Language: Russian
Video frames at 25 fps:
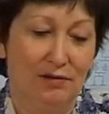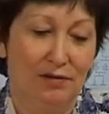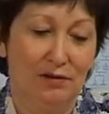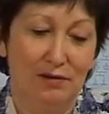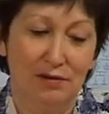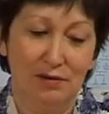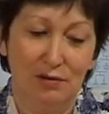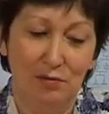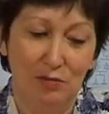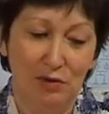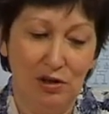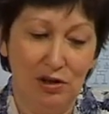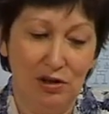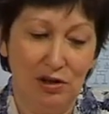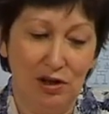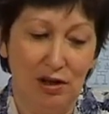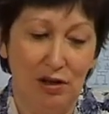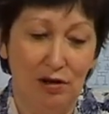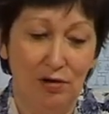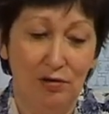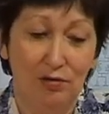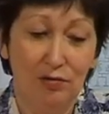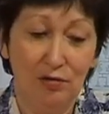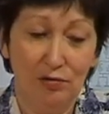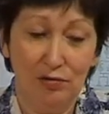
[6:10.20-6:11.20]
э,
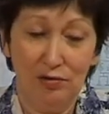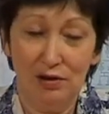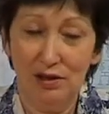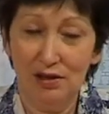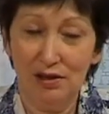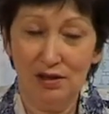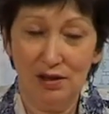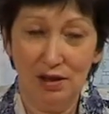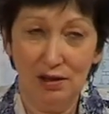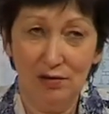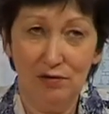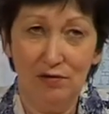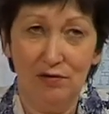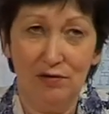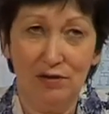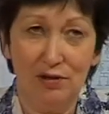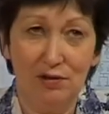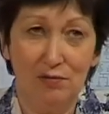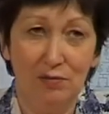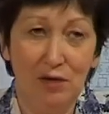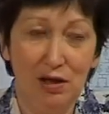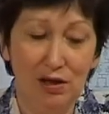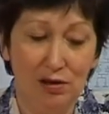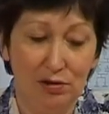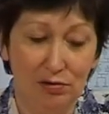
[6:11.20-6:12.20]
замечательно. Но не
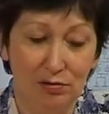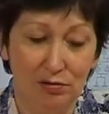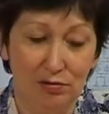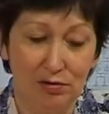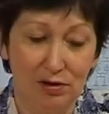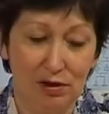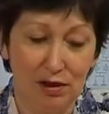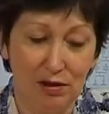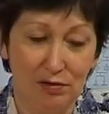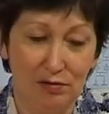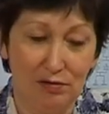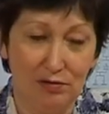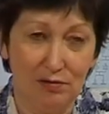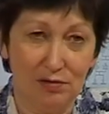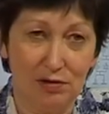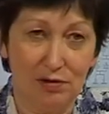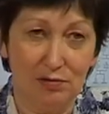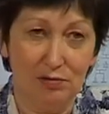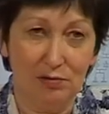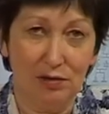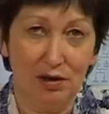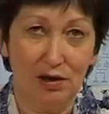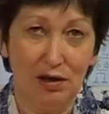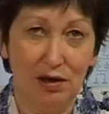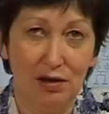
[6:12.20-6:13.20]
становятся, мало кто
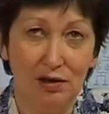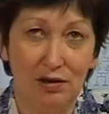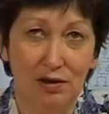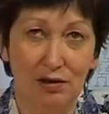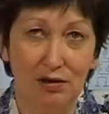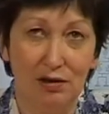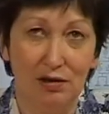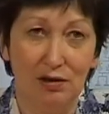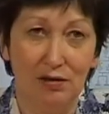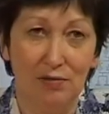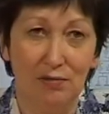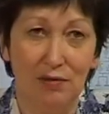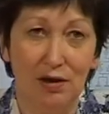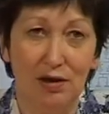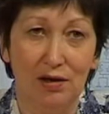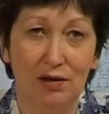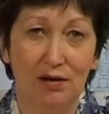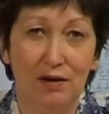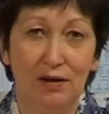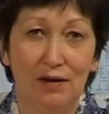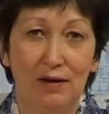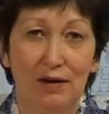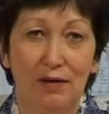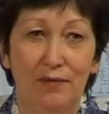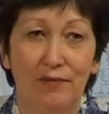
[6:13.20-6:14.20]
становится многодетными.